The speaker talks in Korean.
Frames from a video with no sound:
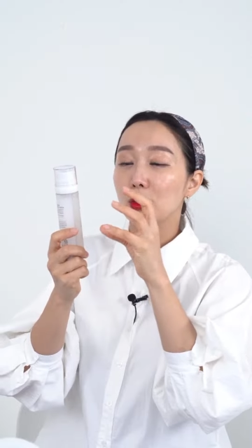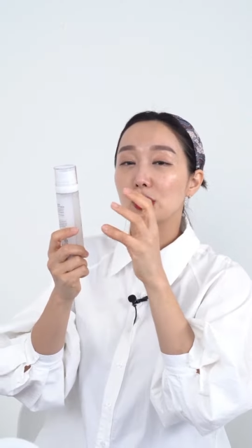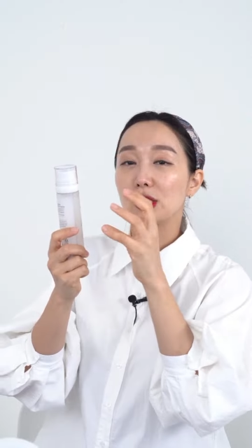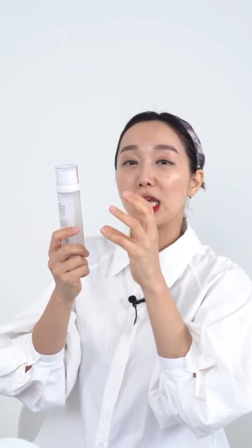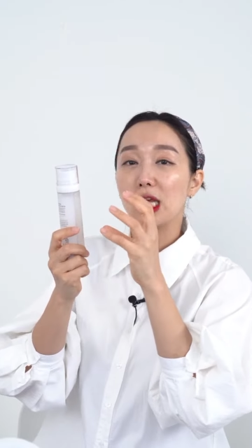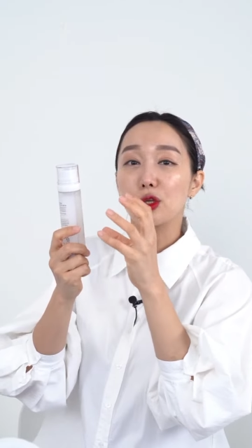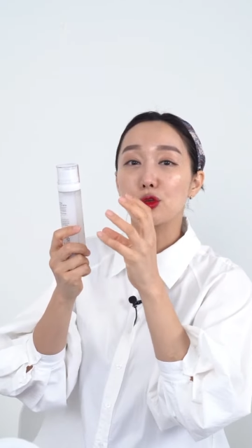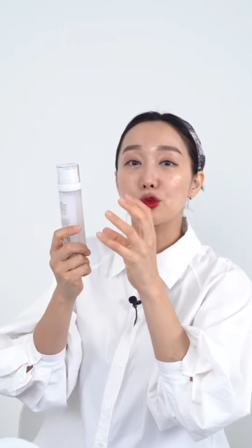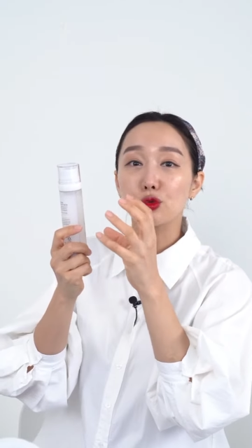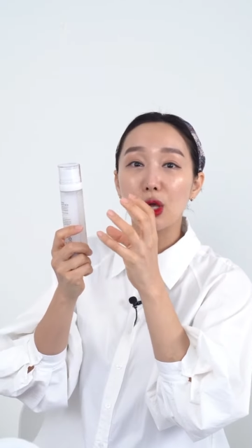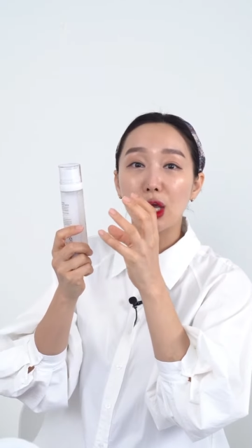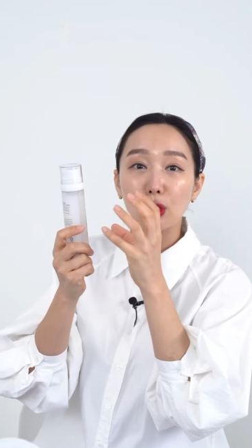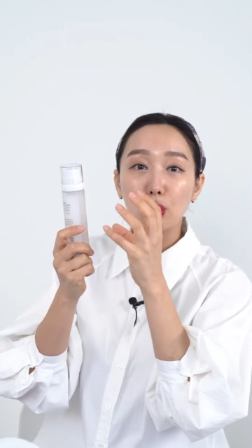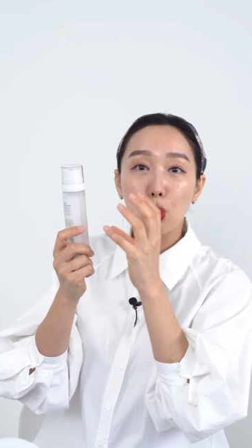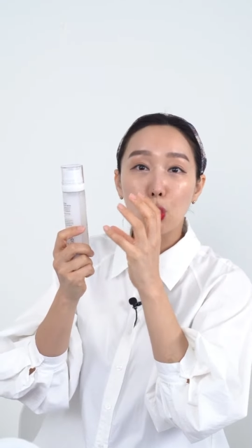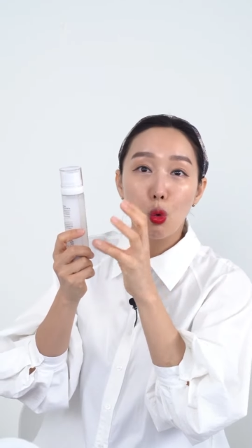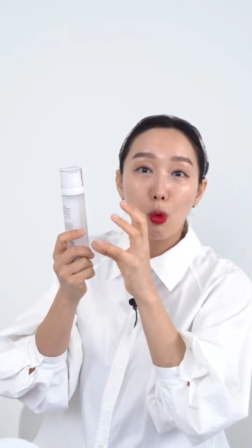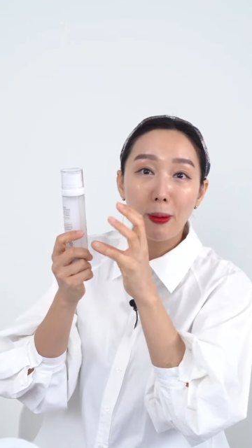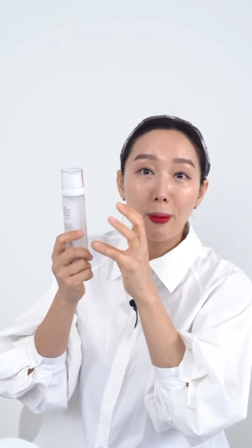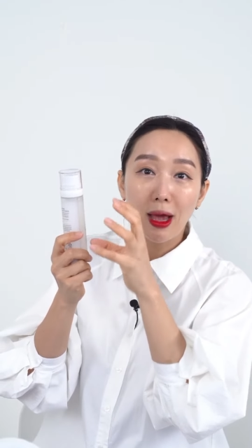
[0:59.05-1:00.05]
제주의
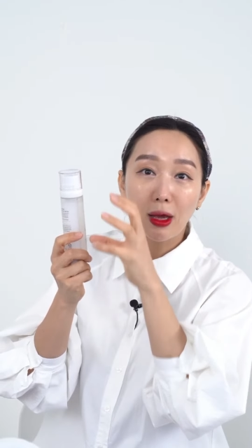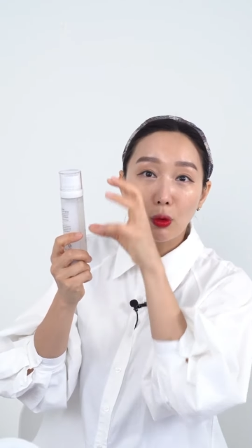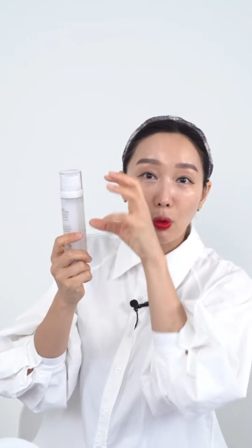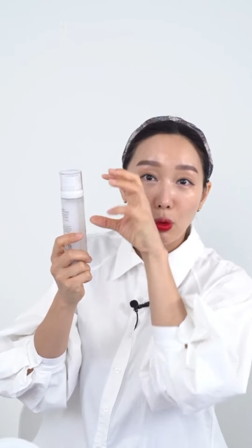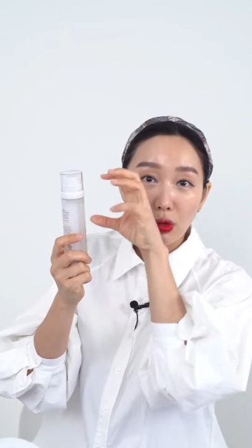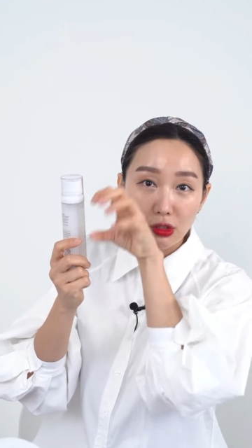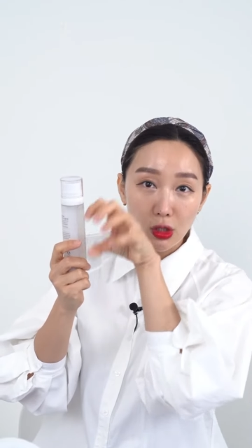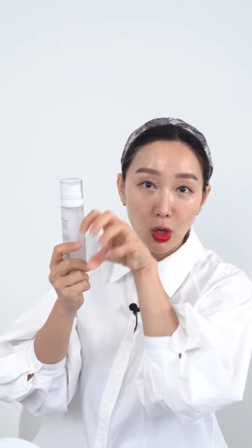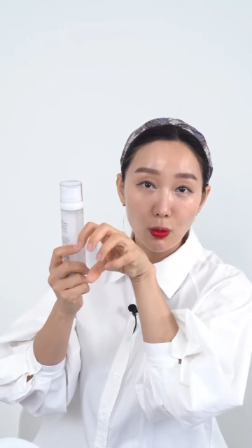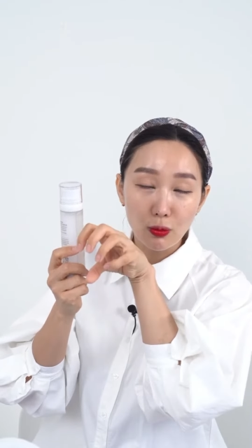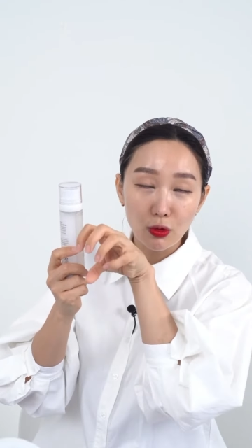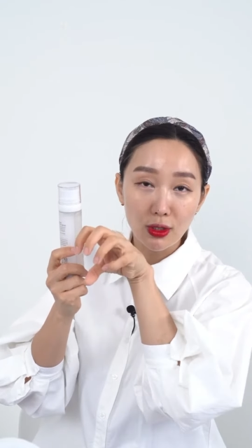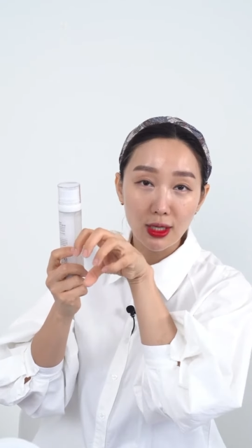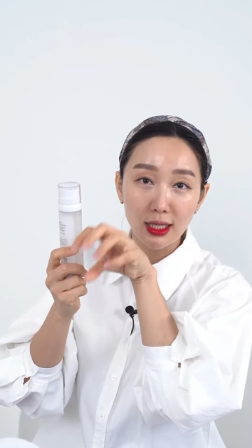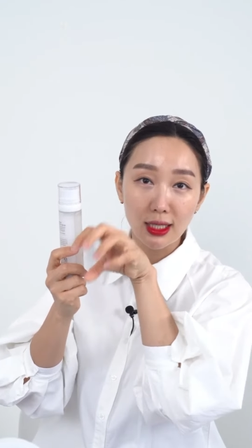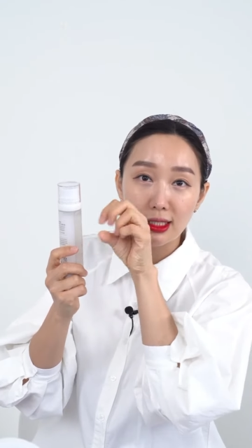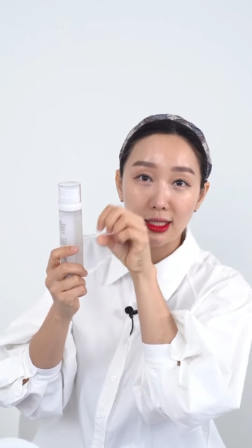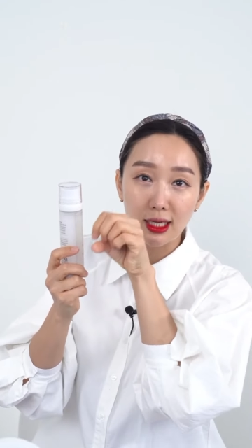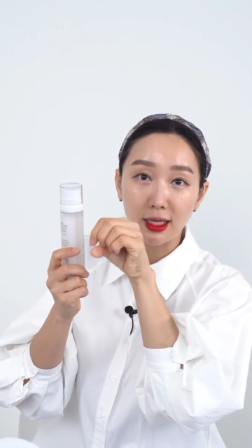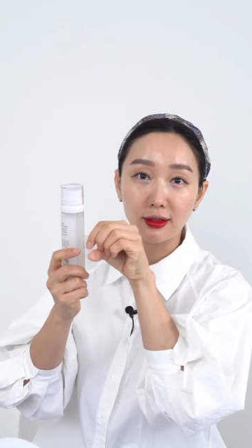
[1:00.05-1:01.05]
동백꽃
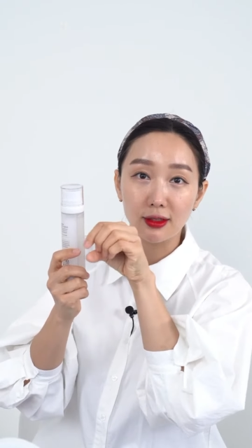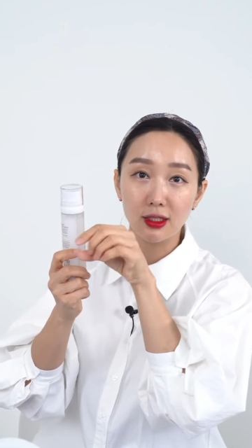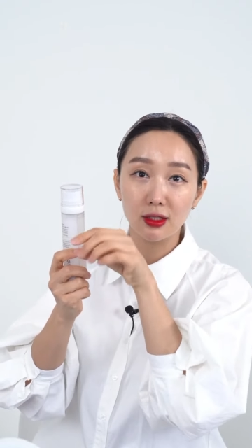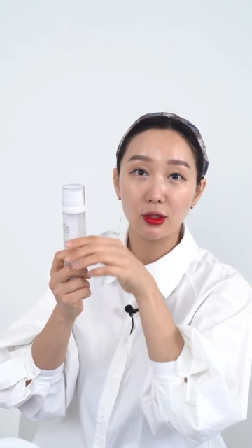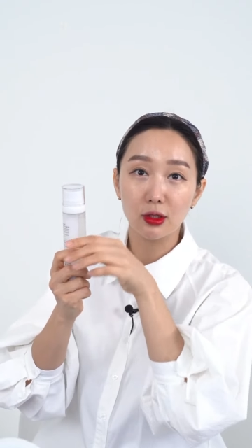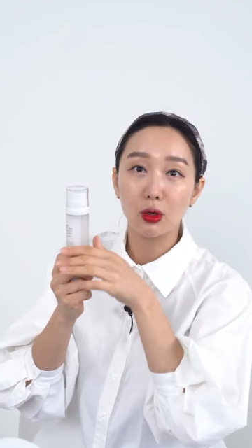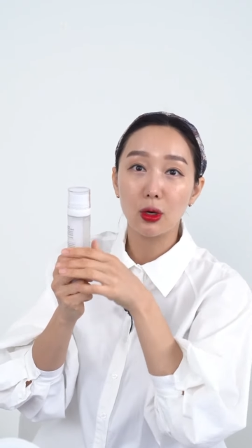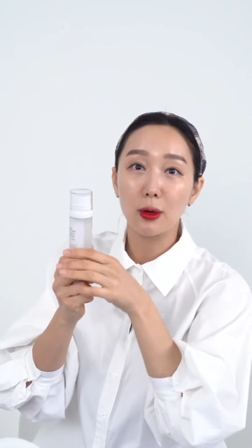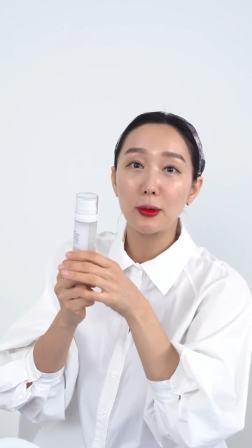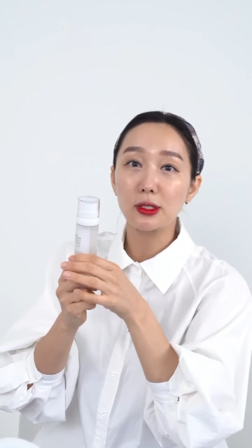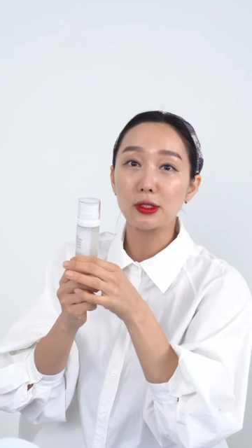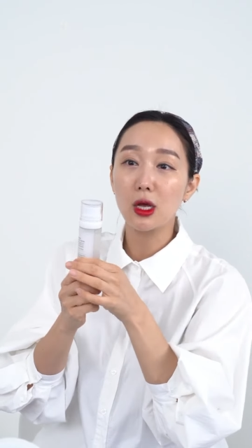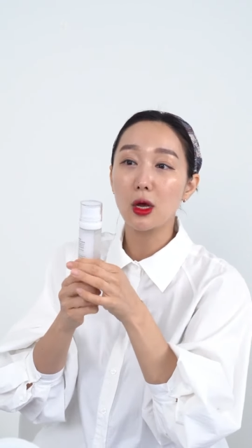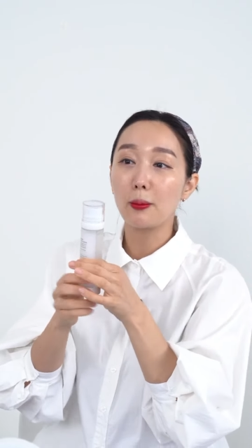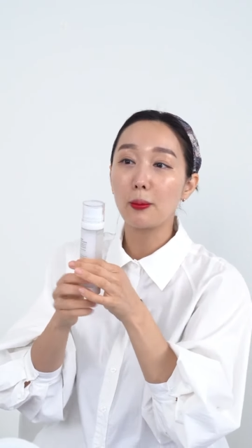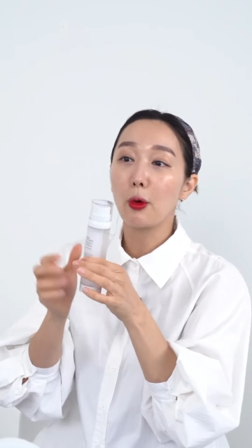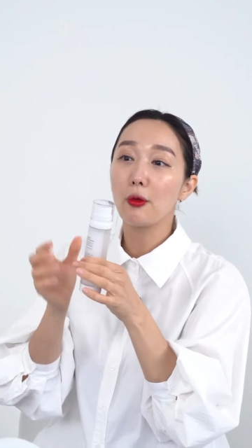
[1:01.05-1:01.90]
성분까지 같이 들어가면서